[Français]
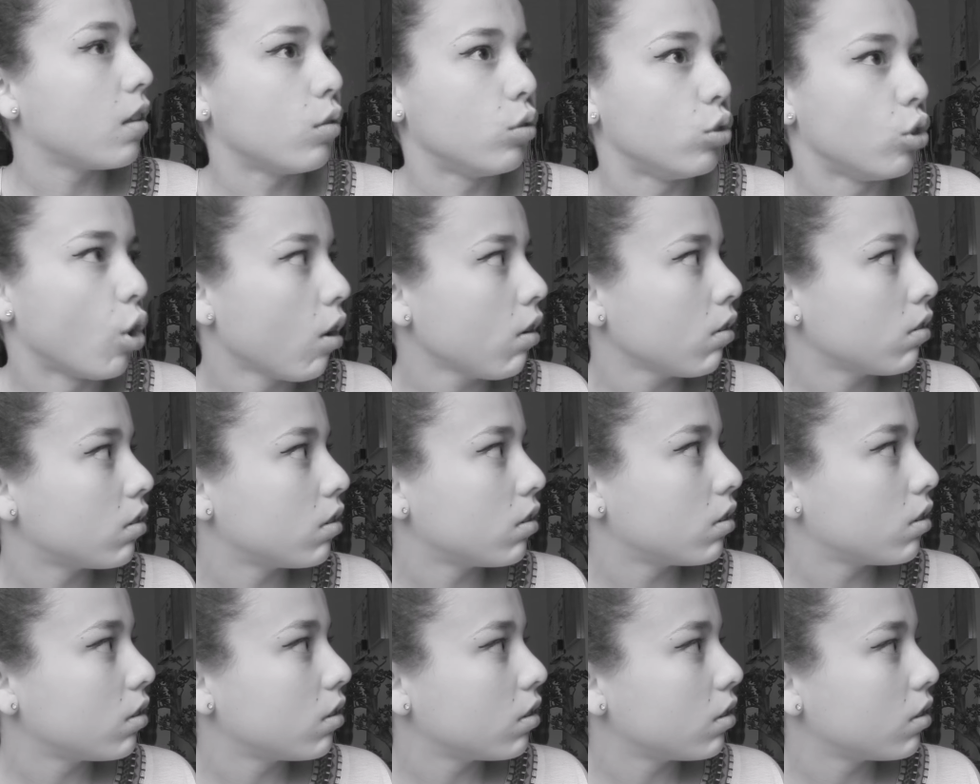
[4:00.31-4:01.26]
Non
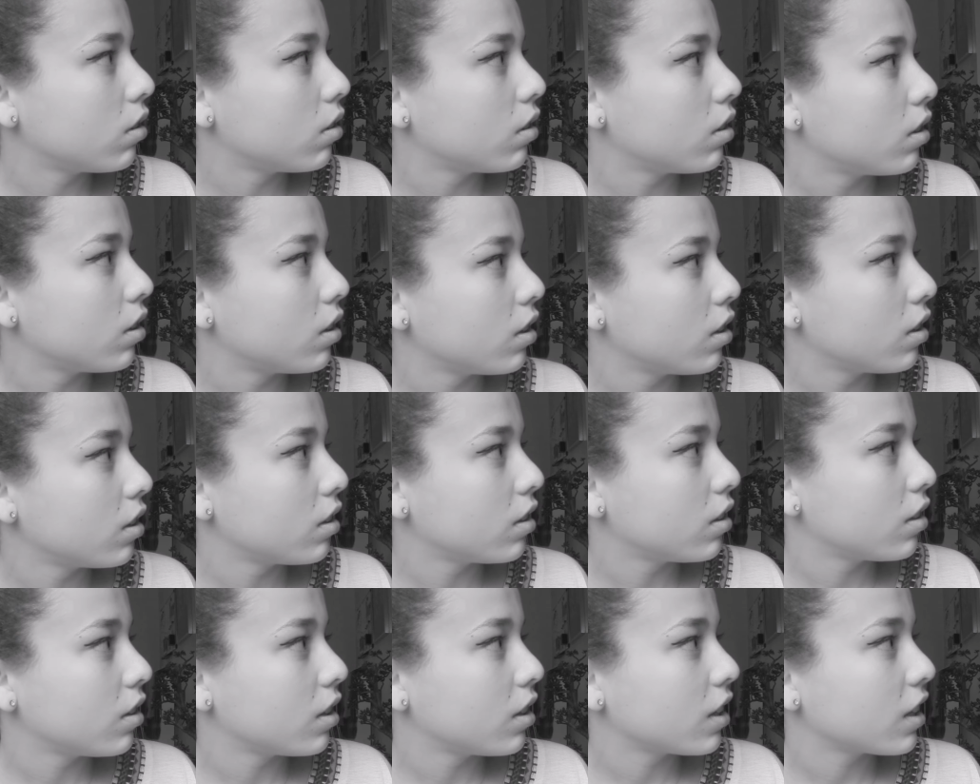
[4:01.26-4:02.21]
Mais s'il te plaît, car
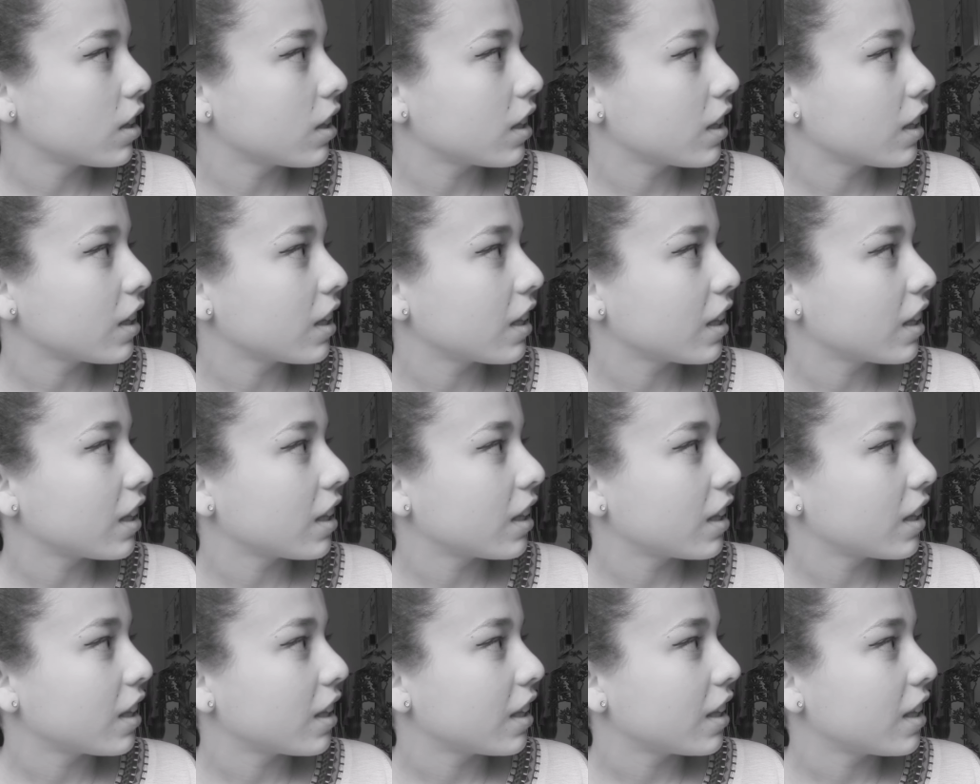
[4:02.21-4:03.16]
là, j'en ai vraiment
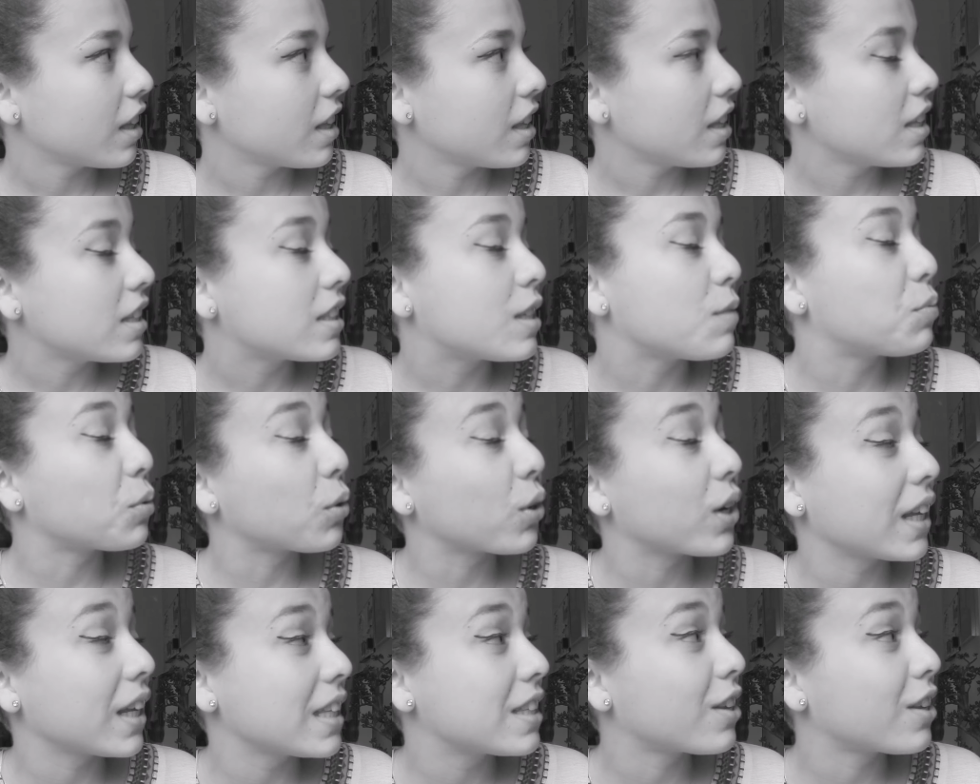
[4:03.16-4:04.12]
besoin. C'est pour
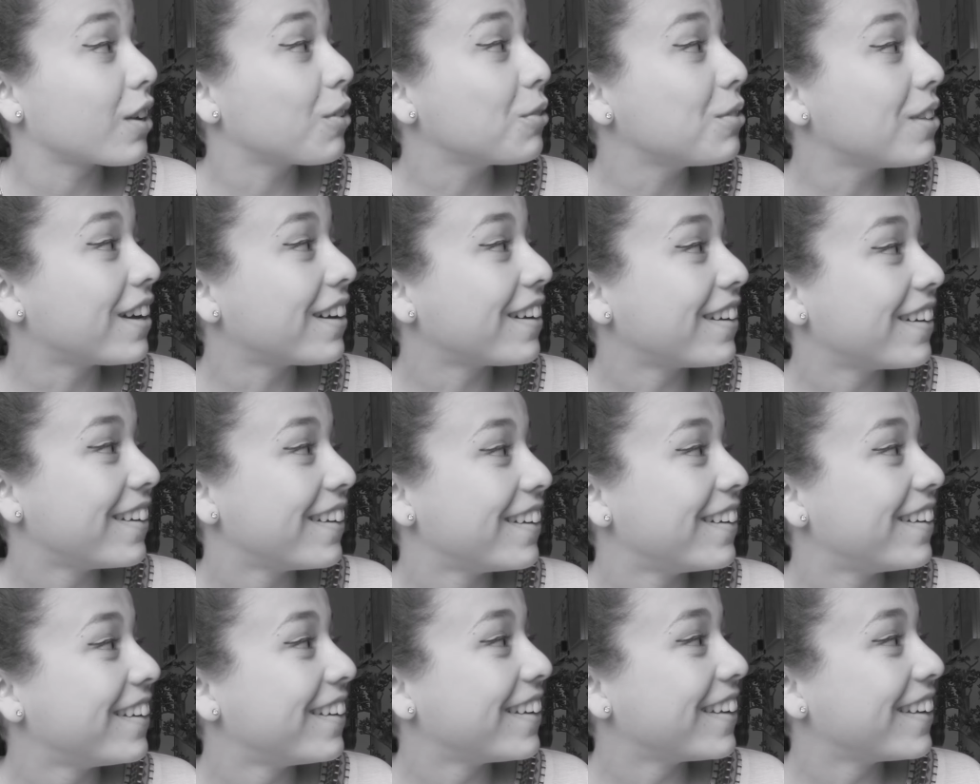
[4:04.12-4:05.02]
regarder Sailuna oui.